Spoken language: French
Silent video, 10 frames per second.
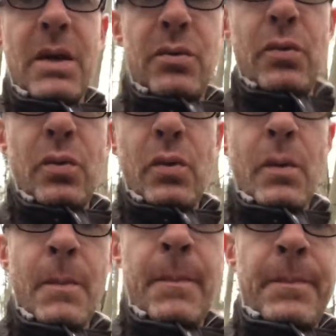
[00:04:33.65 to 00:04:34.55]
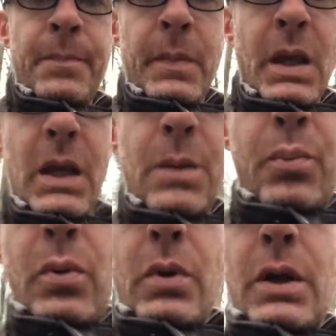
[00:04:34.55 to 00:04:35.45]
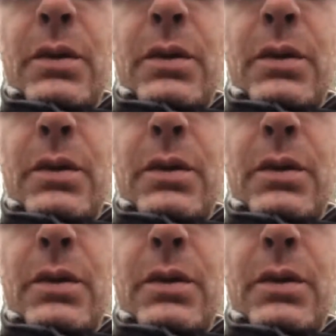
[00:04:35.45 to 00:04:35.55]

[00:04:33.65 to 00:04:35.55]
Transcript: du coup. Il pleut là,